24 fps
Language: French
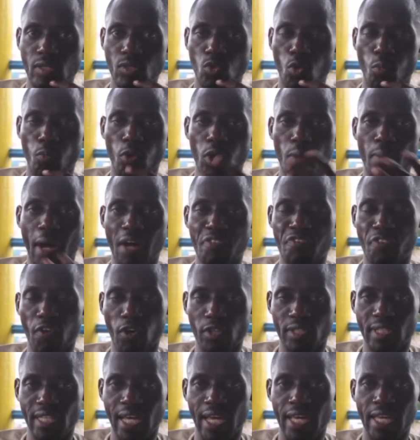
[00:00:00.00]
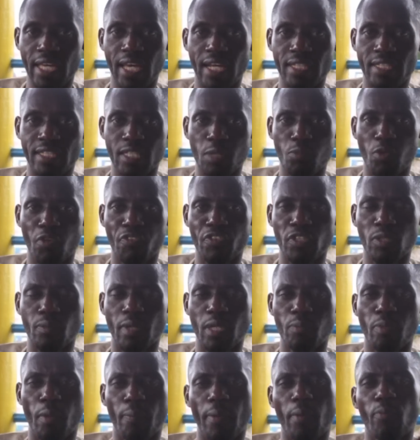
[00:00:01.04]
Toboy ba force e mon fils m'a
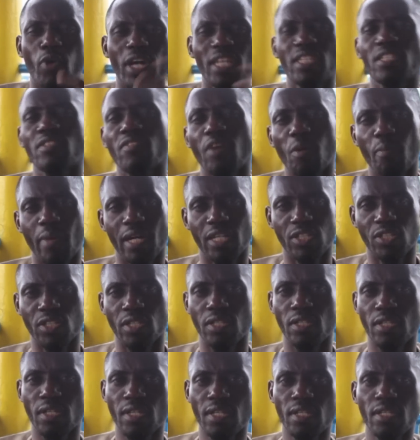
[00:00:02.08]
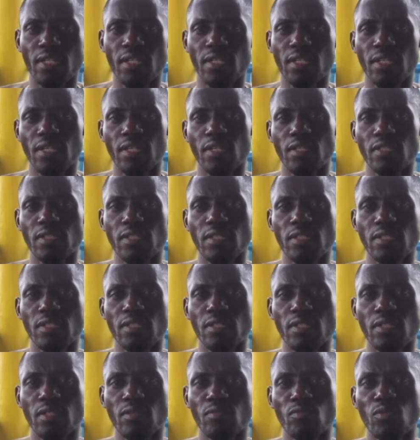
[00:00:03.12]
dit papa pourquoi tu vas marcher
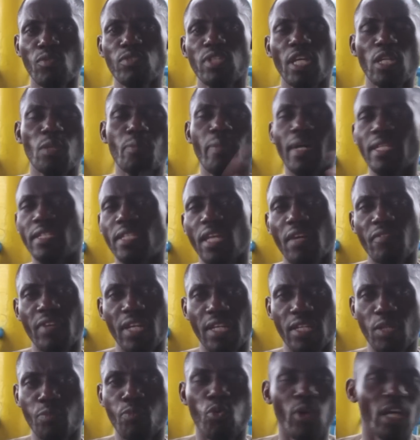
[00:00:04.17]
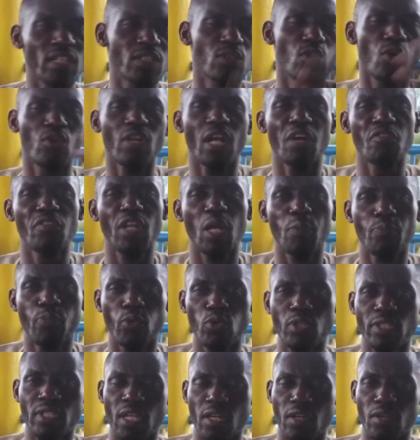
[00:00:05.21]
Vous vous êtes bâti avec Pourquoi est-ce qu'on a vu les
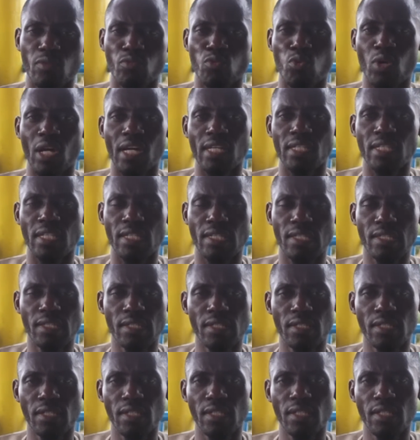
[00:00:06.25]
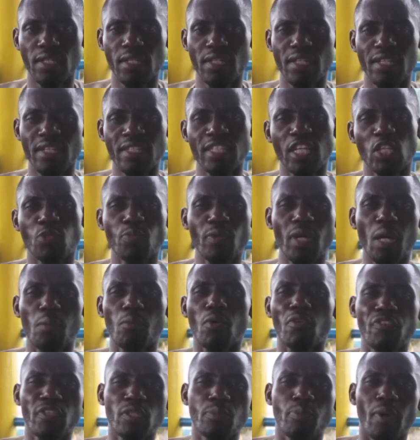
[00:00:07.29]
policiers vous gazer J'explique à
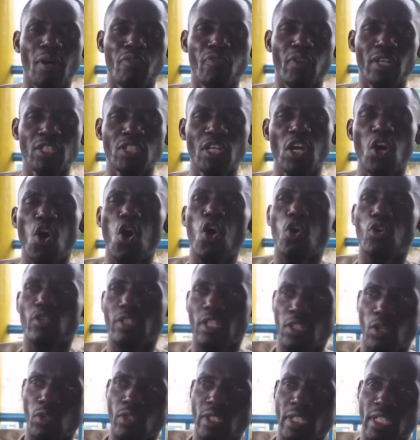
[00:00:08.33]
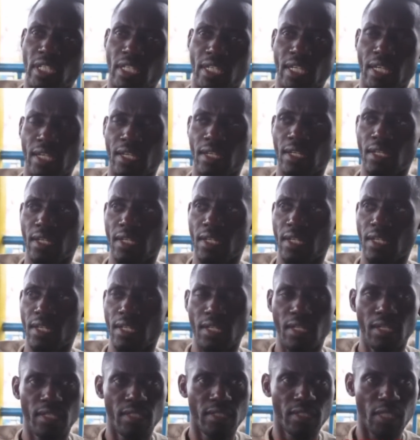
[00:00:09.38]
mon fils parfois, j'ai honte de lui dire que
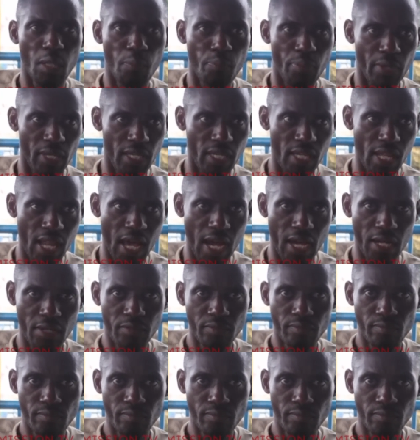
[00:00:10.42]
ce pays-là